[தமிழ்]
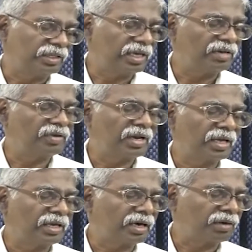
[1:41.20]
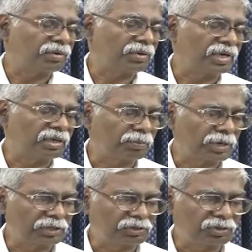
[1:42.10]
தேவனை அவருடைய
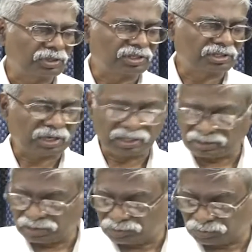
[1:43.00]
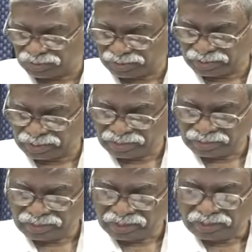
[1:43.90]
பரிசுத்த ஸ்தலத்தில் துதியுங்கள்
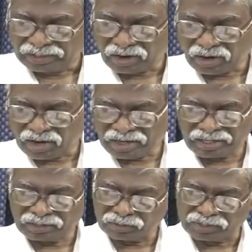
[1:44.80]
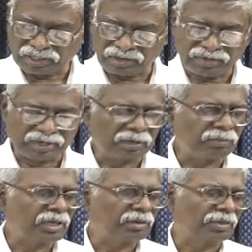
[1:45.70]
யாரை துதிக்க
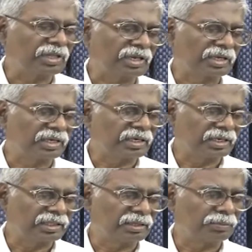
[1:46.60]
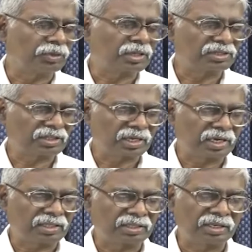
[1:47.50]
வேண்டும் என்பதற்கு இந்த முதல்
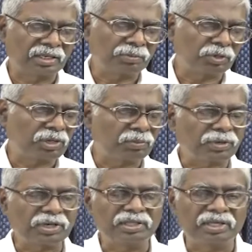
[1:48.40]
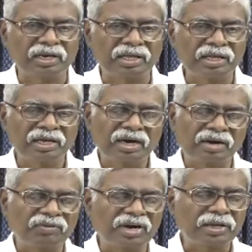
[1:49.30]
சங்கீதத்திலே முதல் பகுதியிலே
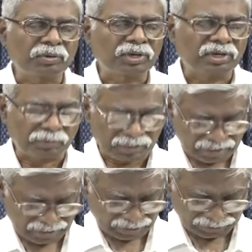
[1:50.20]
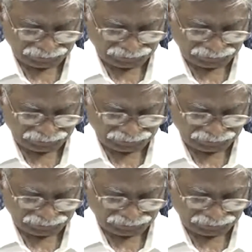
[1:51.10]
விடை கொடுக்கப்பட்டிருக்கிறது